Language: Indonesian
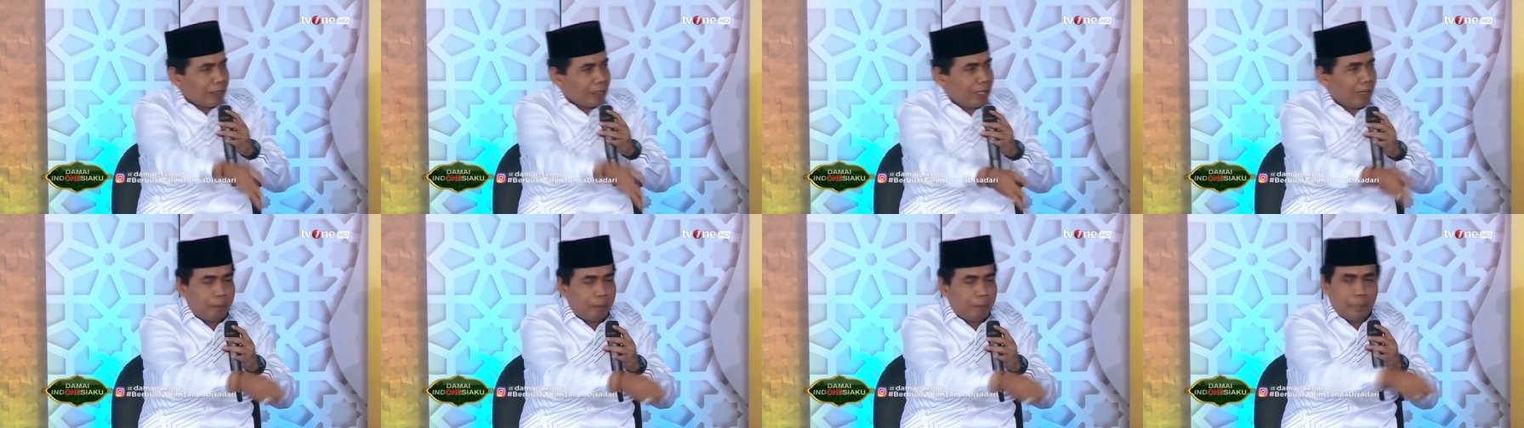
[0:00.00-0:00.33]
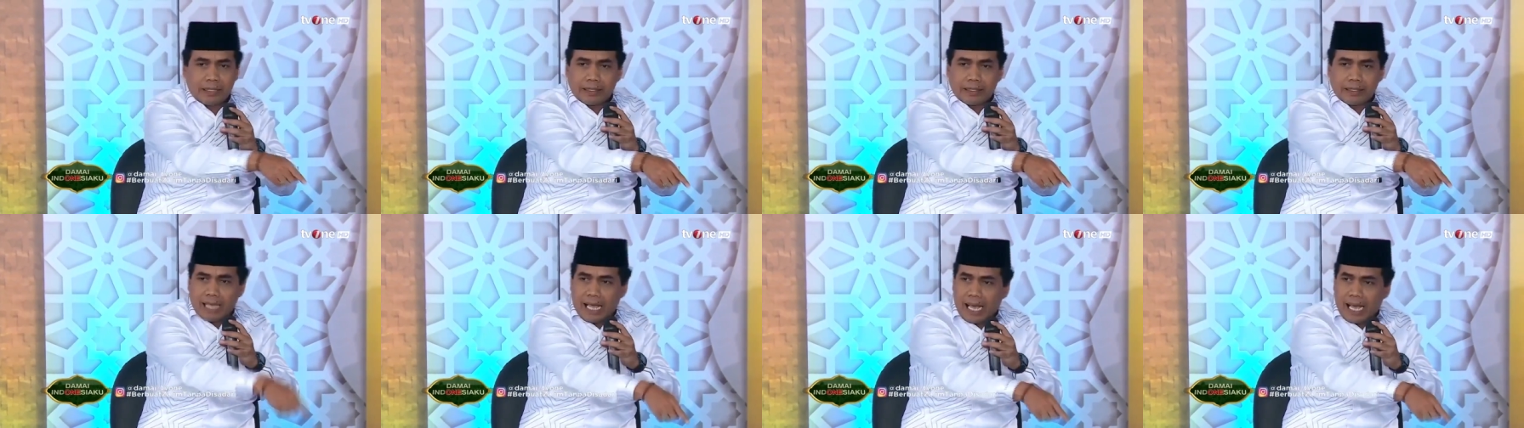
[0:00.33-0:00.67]
lebih
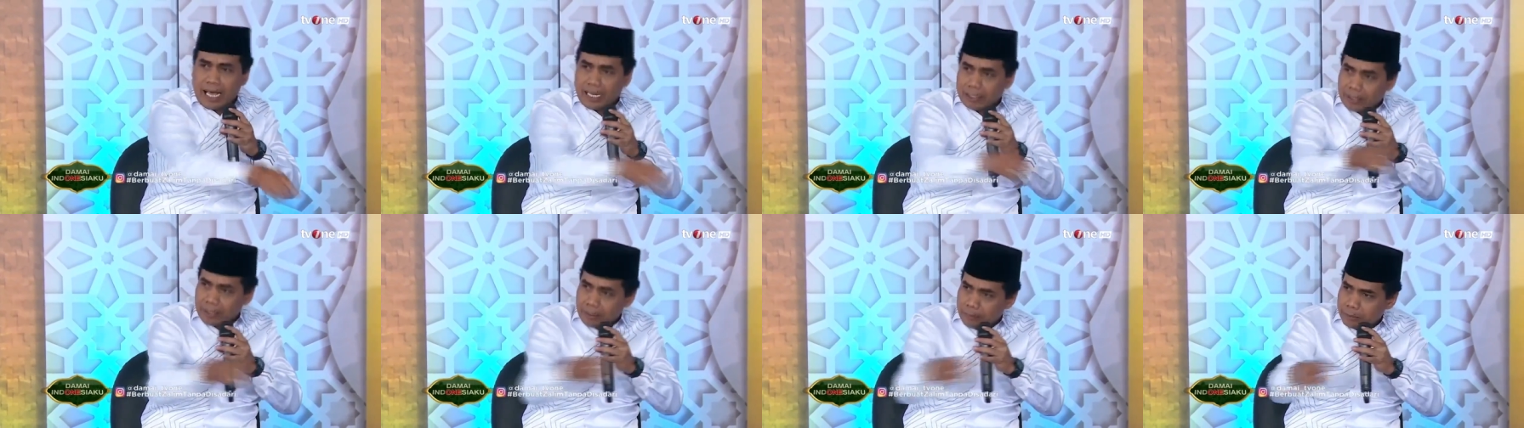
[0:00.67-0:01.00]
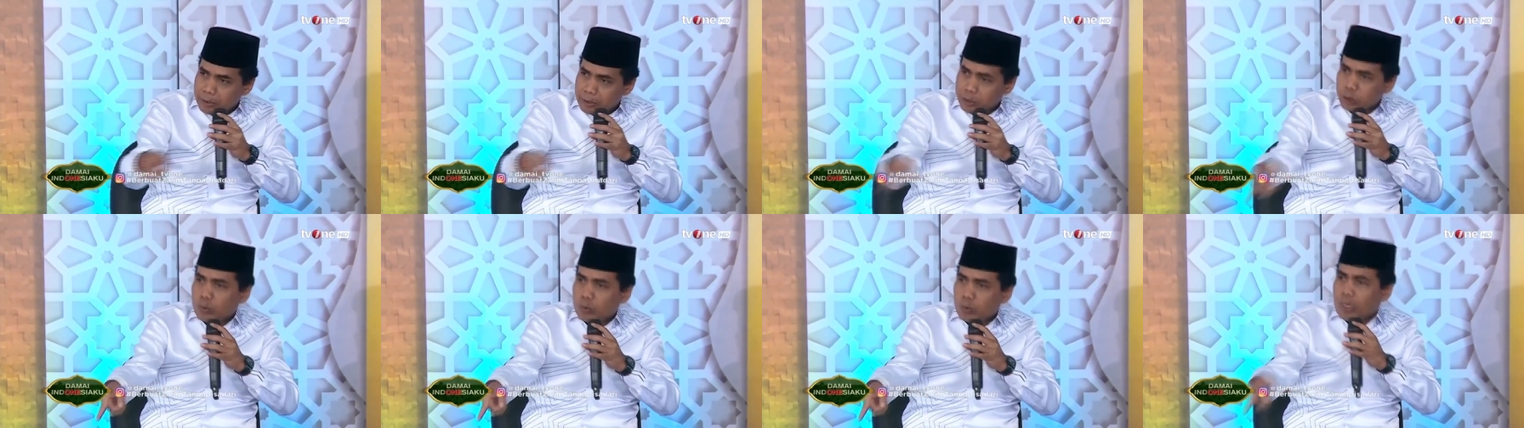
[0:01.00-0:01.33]
taat sama
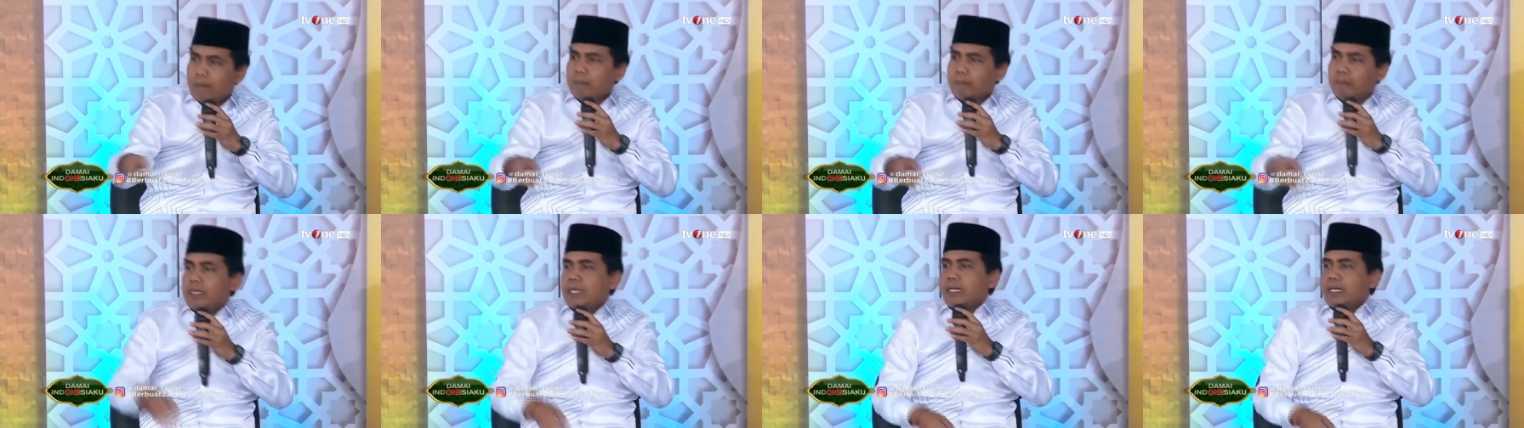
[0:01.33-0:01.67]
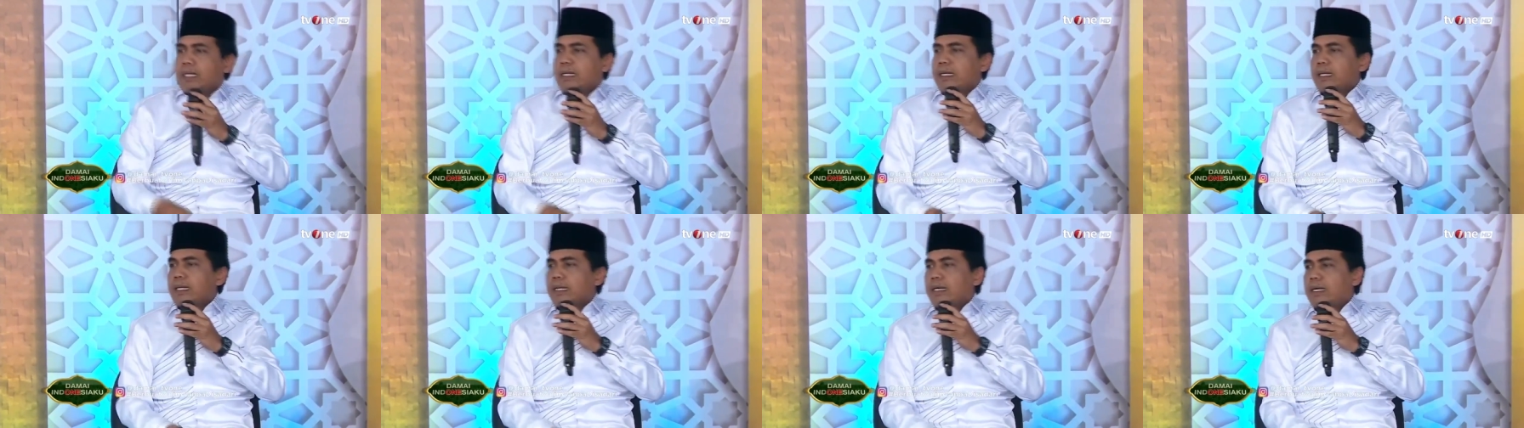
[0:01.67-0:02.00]
suami
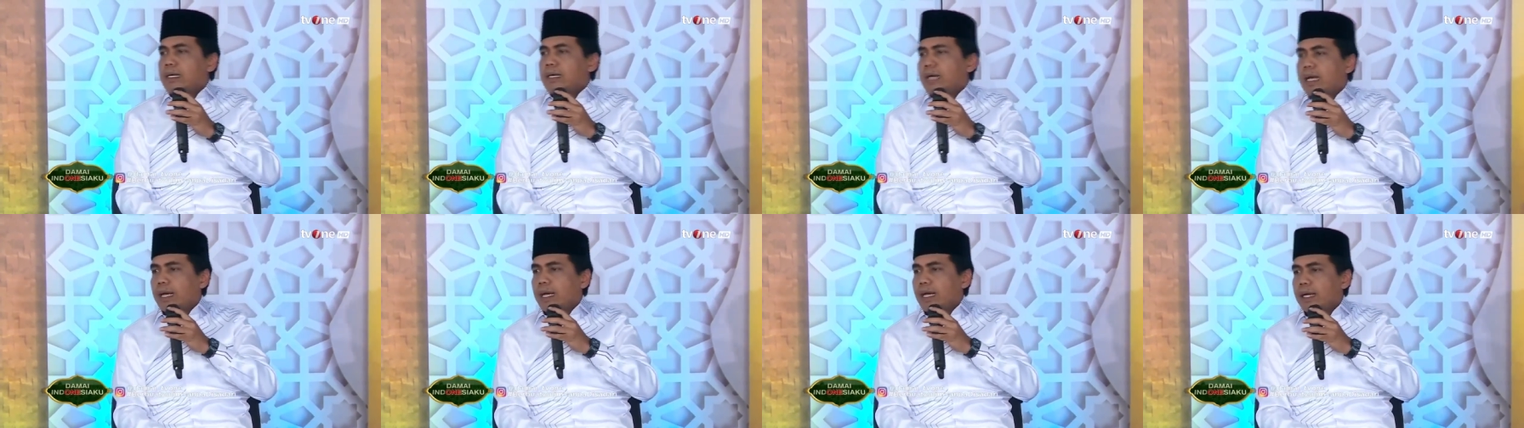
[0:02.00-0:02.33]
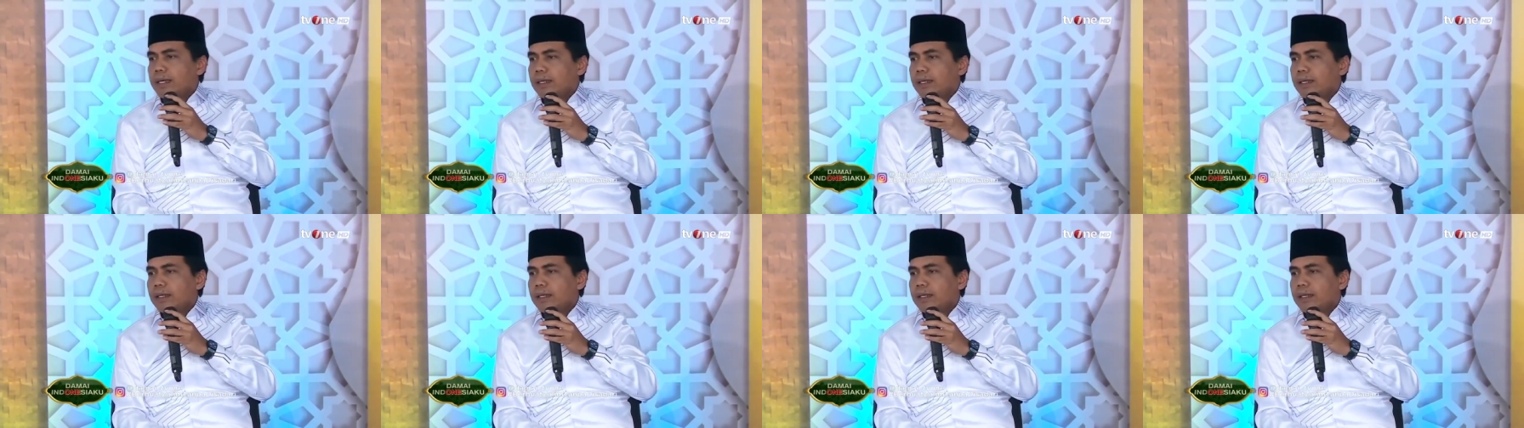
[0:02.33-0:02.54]
enggak?